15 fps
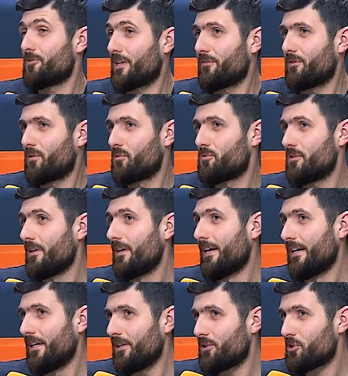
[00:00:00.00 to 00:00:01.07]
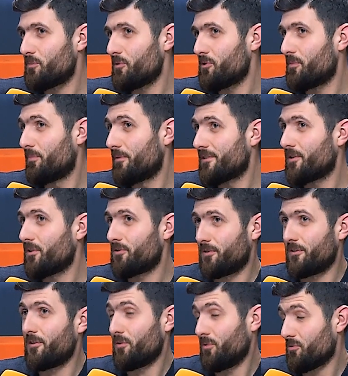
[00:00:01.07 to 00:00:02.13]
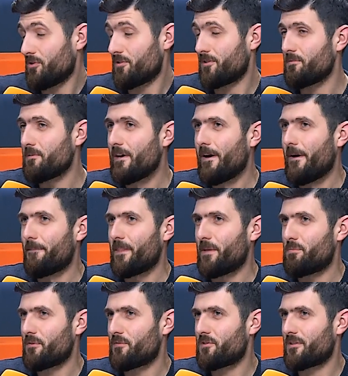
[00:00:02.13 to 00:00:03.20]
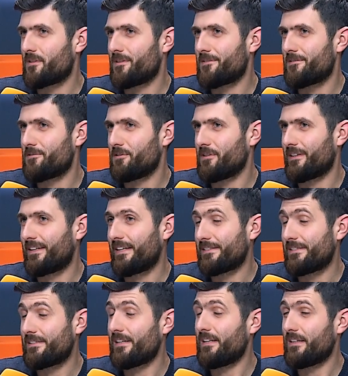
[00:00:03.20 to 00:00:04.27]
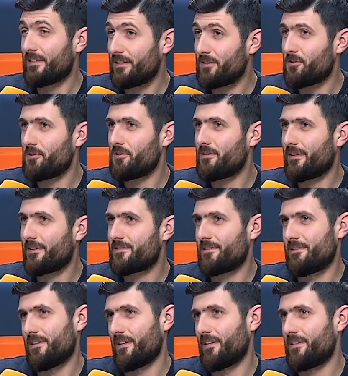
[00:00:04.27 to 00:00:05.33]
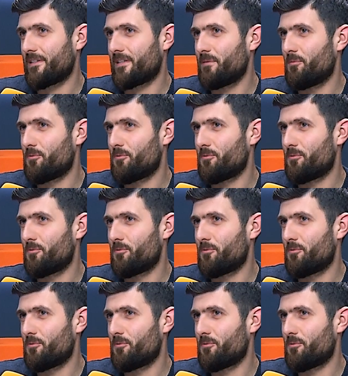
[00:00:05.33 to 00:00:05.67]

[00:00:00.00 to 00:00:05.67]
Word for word: ciekawych ludzi i też być blisko tych, którzy są na pierwszych stronach gazet, a radio Index daje takie